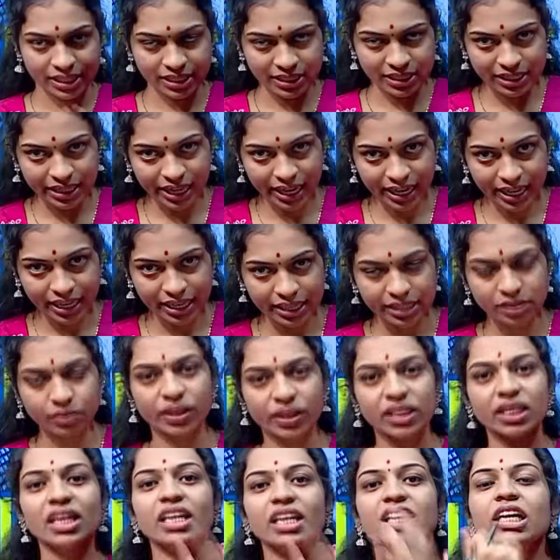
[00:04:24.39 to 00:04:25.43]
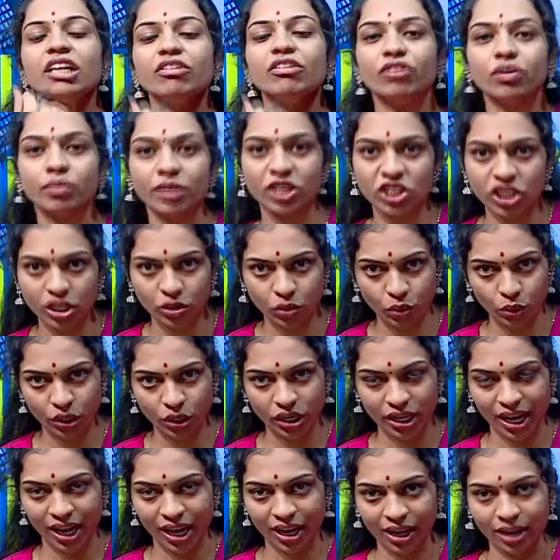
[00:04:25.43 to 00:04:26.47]
இன்சைடர்ஸ் வந்து எனக்கு இன்ஃபர்மேஷன்
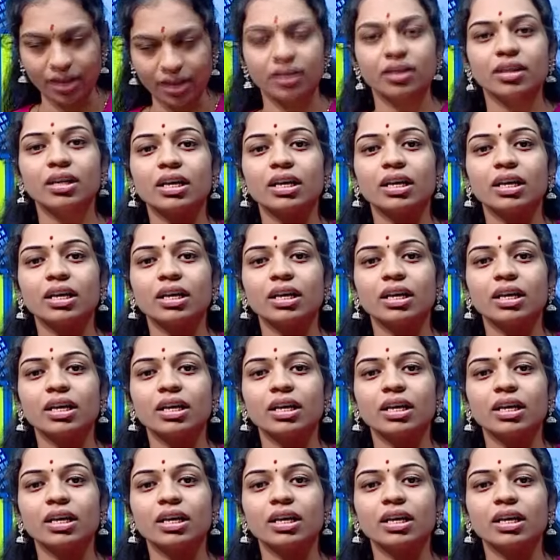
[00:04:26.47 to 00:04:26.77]
கொடுக்குறாங்க